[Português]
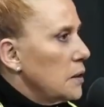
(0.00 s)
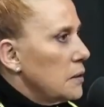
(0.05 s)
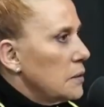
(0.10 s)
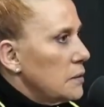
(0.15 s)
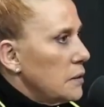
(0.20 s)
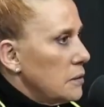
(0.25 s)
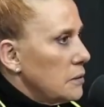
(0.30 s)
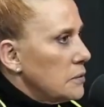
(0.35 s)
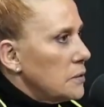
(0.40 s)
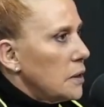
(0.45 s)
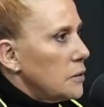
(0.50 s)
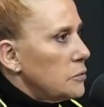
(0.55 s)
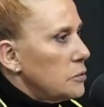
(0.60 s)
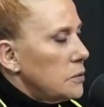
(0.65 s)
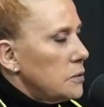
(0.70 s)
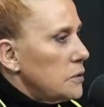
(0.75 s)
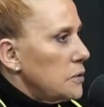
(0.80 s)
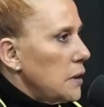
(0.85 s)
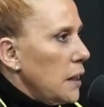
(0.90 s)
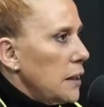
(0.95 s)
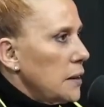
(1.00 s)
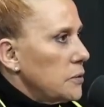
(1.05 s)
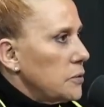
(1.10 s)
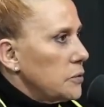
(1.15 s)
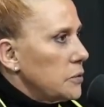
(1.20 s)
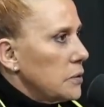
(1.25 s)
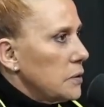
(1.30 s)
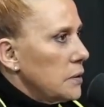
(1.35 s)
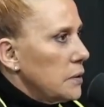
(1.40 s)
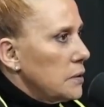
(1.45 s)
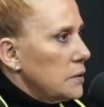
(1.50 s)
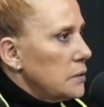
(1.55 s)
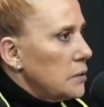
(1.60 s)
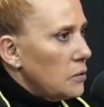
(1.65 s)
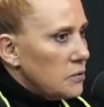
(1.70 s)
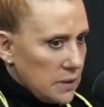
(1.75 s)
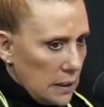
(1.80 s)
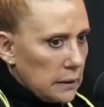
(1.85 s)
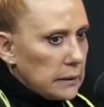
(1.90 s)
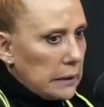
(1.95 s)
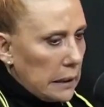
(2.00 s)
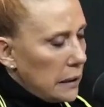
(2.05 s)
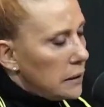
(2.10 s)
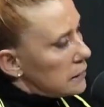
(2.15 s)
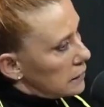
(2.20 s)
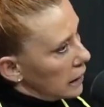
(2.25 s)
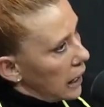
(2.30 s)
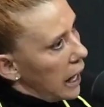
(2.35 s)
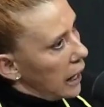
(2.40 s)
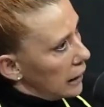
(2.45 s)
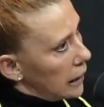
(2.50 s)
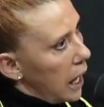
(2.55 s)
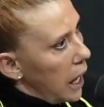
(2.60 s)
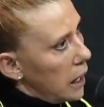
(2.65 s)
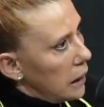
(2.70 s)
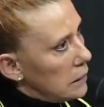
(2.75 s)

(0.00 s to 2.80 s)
Então tá tudo certo. Então você tem que ralar.